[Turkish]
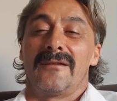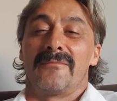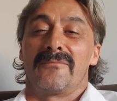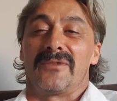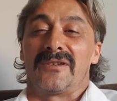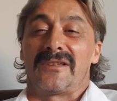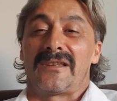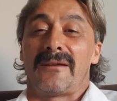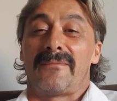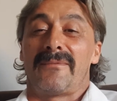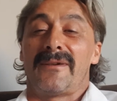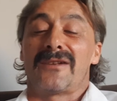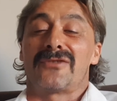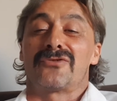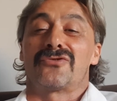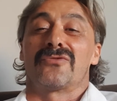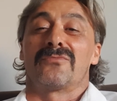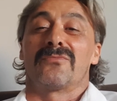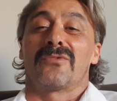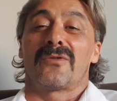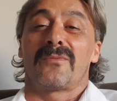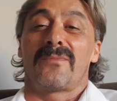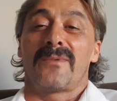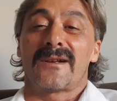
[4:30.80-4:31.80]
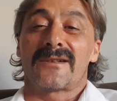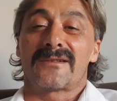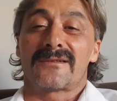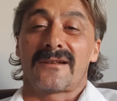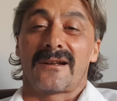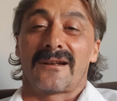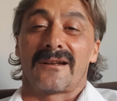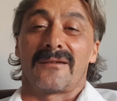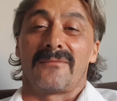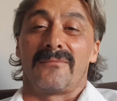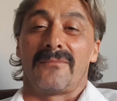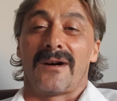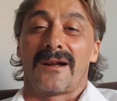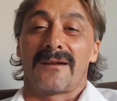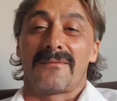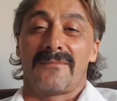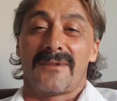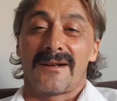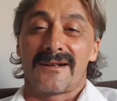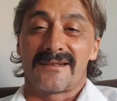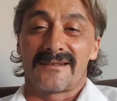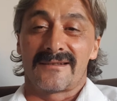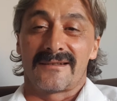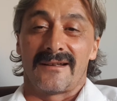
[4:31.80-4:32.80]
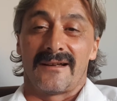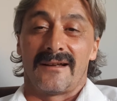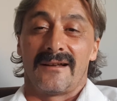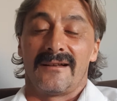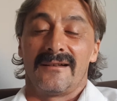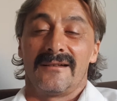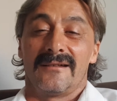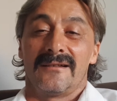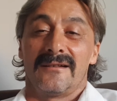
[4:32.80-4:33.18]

Bir de ben Cumhurbaşkanı Marmaris'te